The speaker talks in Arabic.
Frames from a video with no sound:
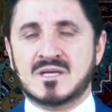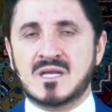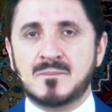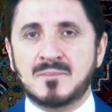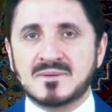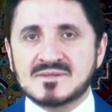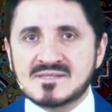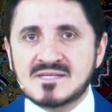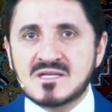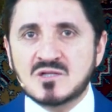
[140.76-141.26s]

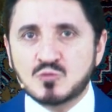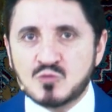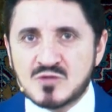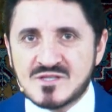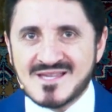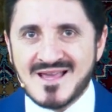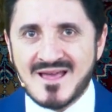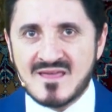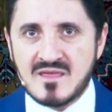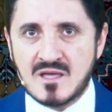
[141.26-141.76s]
البسيط
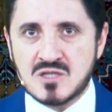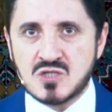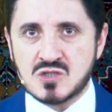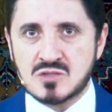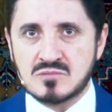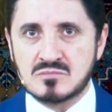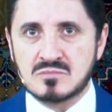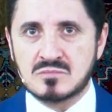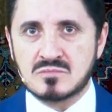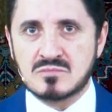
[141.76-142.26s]
والساذج
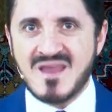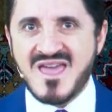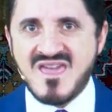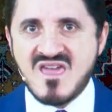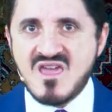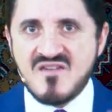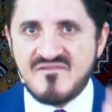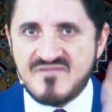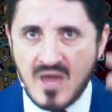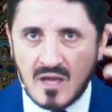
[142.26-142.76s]

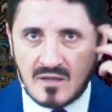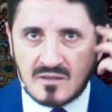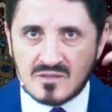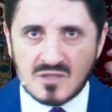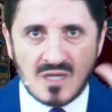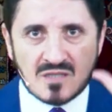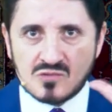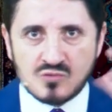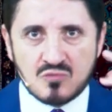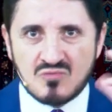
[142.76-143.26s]
نايف يعني
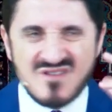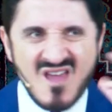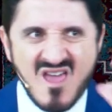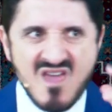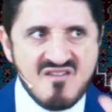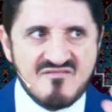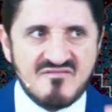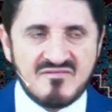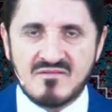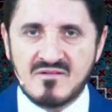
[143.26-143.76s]
شخص يكون
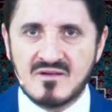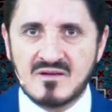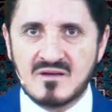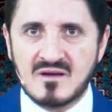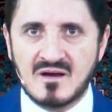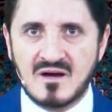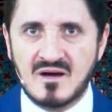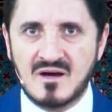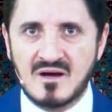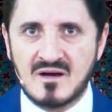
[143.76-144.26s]
نايف
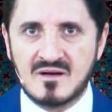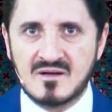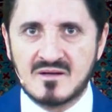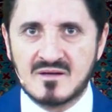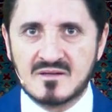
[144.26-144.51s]
اه